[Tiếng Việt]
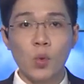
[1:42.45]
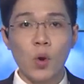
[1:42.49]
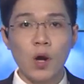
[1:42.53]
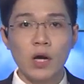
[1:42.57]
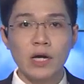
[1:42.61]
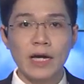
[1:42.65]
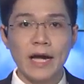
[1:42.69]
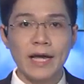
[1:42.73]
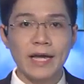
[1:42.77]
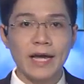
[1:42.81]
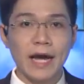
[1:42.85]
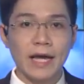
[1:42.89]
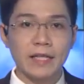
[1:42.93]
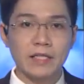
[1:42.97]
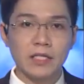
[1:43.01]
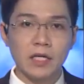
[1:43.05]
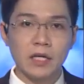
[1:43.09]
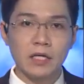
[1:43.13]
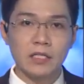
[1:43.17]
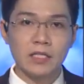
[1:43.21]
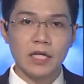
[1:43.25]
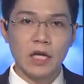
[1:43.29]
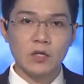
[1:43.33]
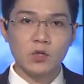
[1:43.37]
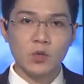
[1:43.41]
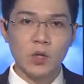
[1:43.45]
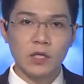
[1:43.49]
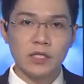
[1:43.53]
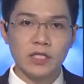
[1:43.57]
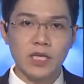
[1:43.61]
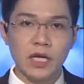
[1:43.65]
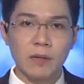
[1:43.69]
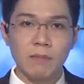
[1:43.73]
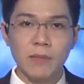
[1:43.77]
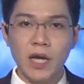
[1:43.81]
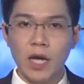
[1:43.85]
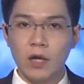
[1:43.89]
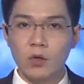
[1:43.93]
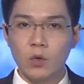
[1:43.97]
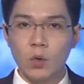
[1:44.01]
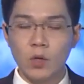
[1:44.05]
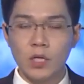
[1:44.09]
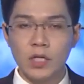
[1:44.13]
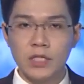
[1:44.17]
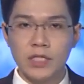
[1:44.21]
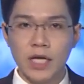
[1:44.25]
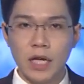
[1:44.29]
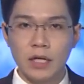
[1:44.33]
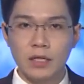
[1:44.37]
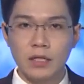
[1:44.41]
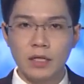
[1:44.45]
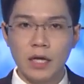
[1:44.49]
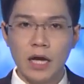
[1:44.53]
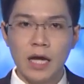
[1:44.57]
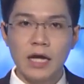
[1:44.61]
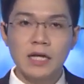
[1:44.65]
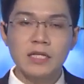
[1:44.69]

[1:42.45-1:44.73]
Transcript: Quốc gây cản trở sản xuất trên biển của ngư dân,